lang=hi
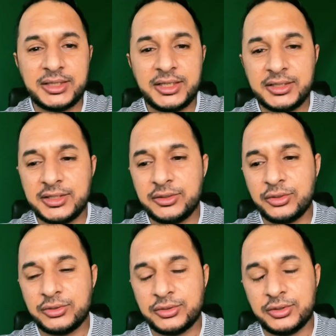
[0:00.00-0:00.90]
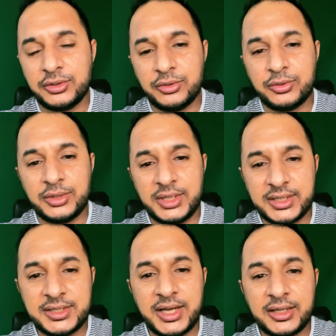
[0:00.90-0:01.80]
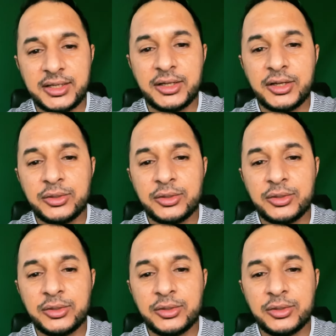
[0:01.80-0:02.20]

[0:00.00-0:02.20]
तीन दिन लोगों को लग जाएगी